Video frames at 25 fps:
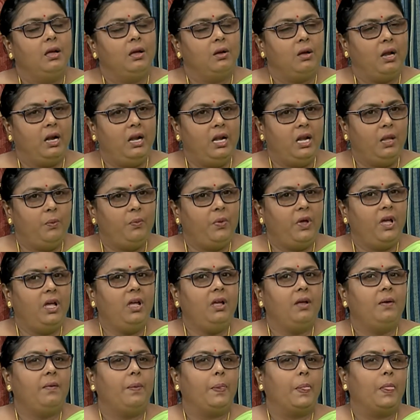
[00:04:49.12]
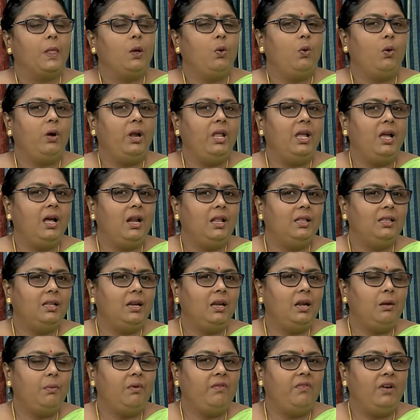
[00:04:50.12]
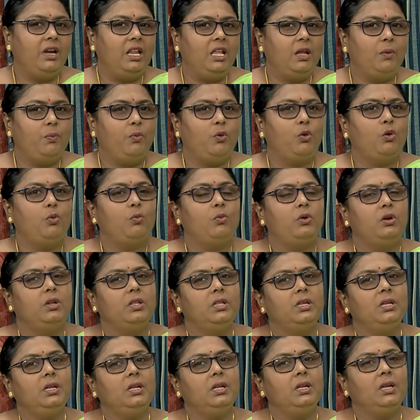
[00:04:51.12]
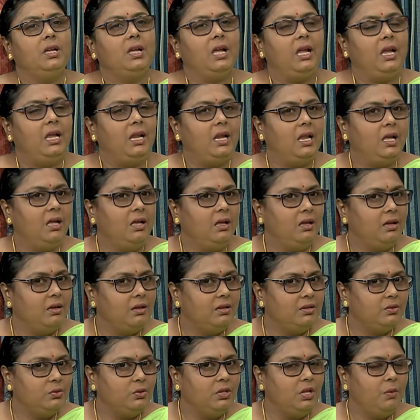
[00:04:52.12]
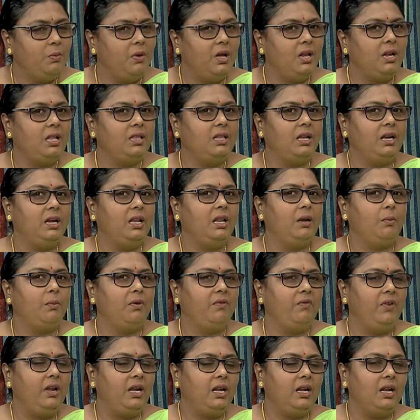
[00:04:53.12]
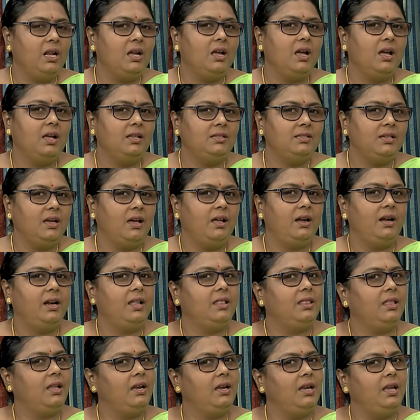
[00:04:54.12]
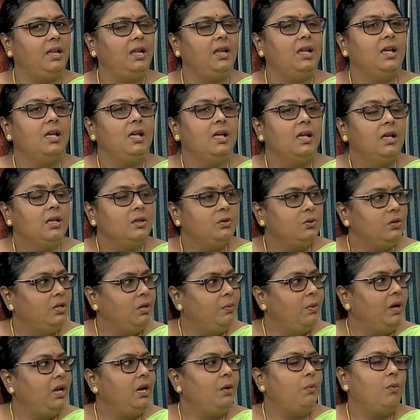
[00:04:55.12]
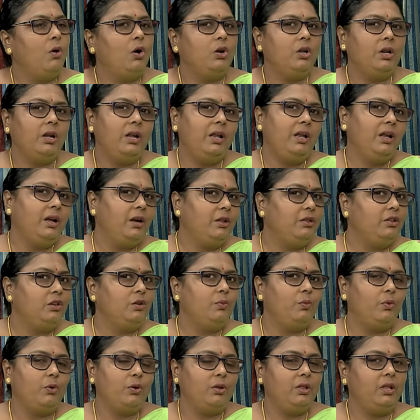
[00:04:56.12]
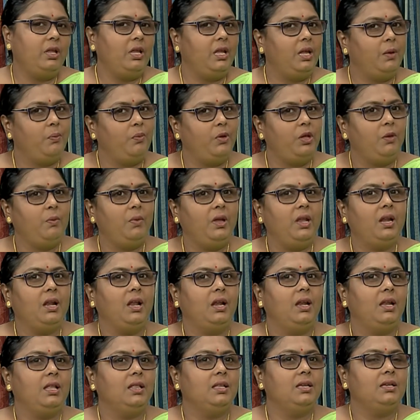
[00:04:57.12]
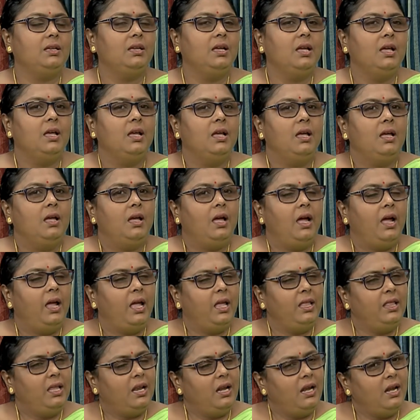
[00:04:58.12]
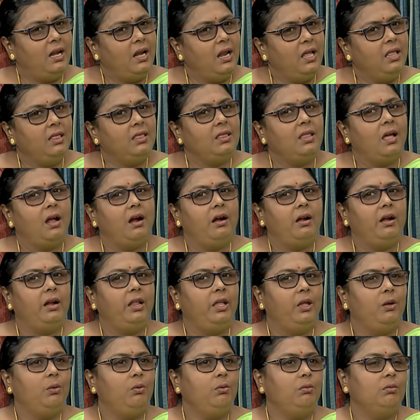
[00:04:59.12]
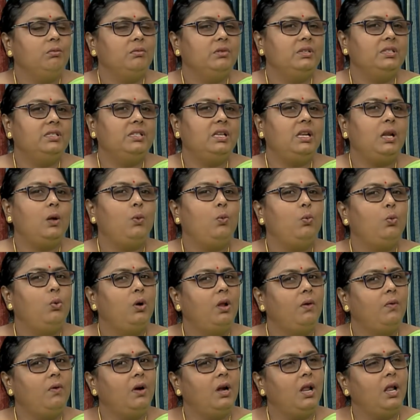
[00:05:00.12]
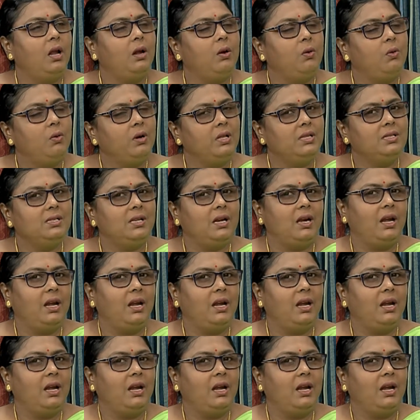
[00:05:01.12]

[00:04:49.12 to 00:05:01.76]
கண்டிப்பாக கோடை காலத்தில் நம்ம வெளியே போகும்பொழுது கையில் சுத்தமான தண்ணி நம்ம வீட்டில் காய்ச்சி ஆறின தண்ணி சுத்தமான பாட்டிலில் எடுத்துகிட்டு போகிறது எப்பயுமே நல்லது இதெல்லாம் தாண்டியும் சில உணவுகளால் கூட சில